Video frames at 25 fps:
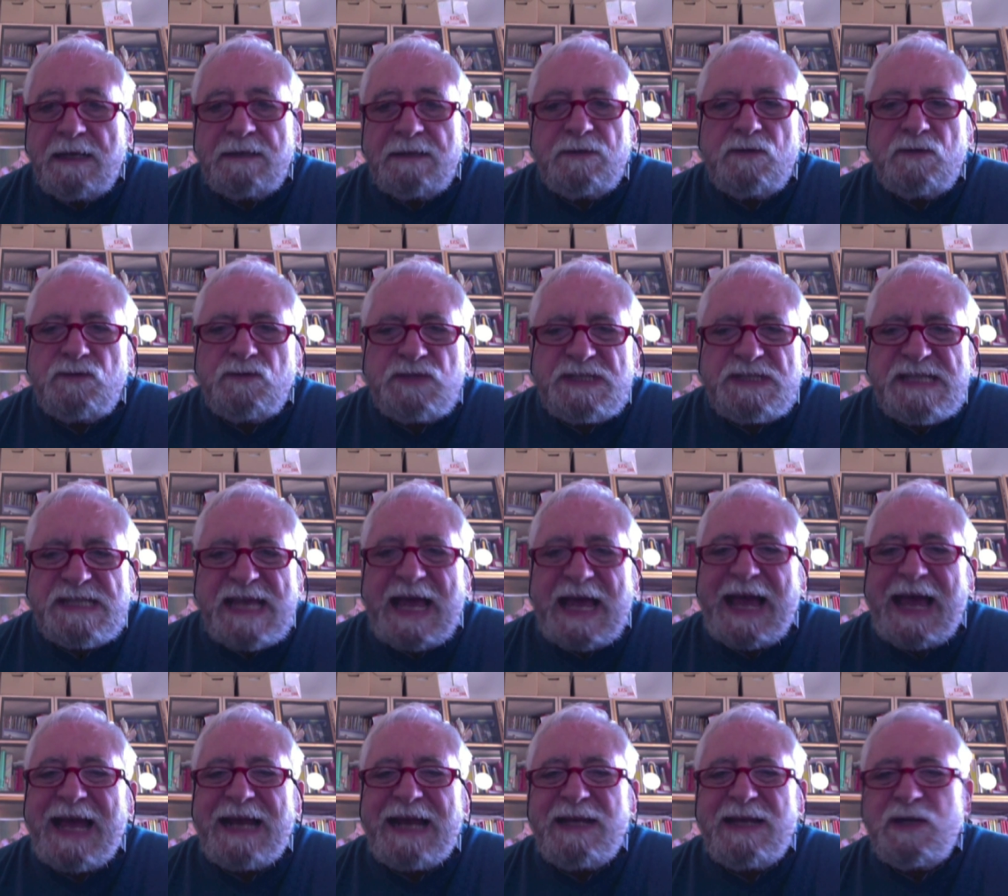non ci
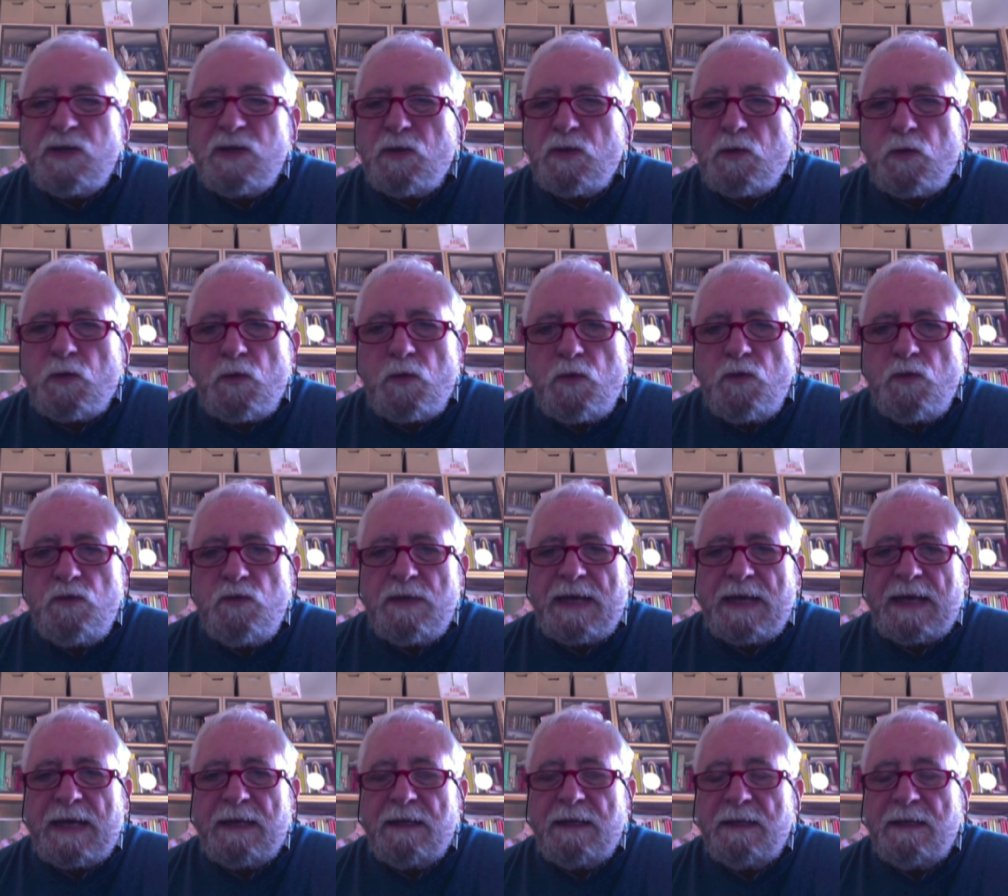sia
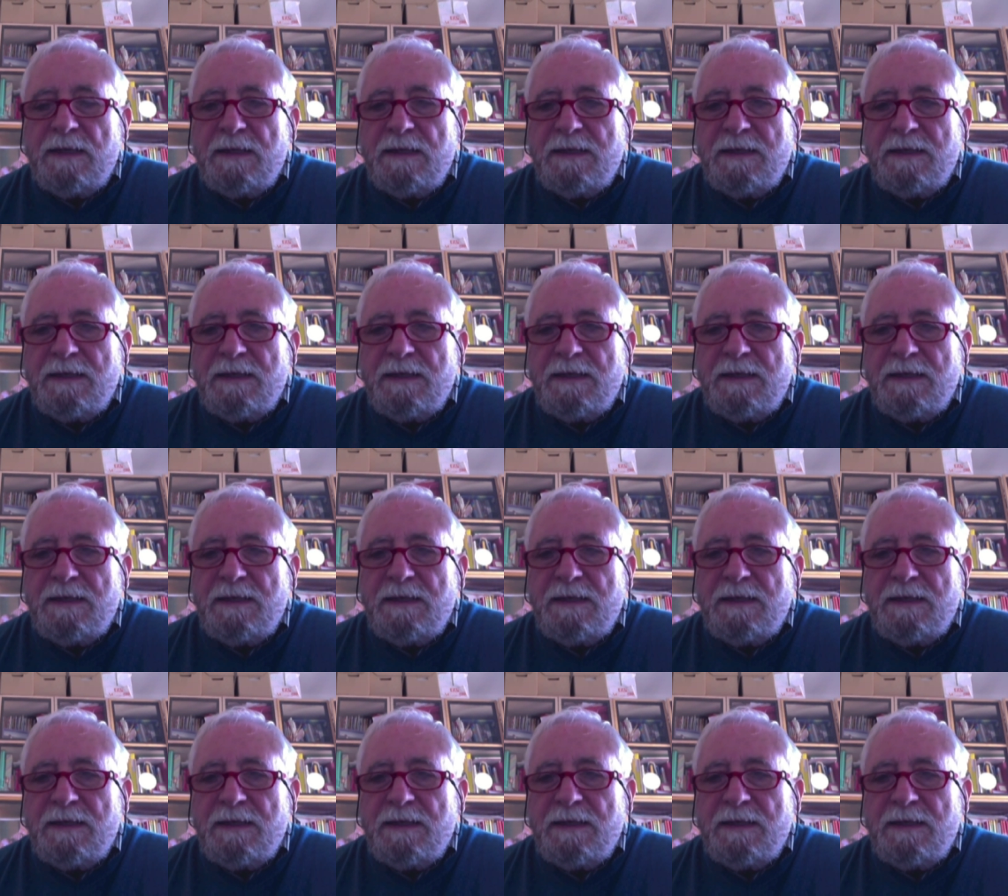alcuna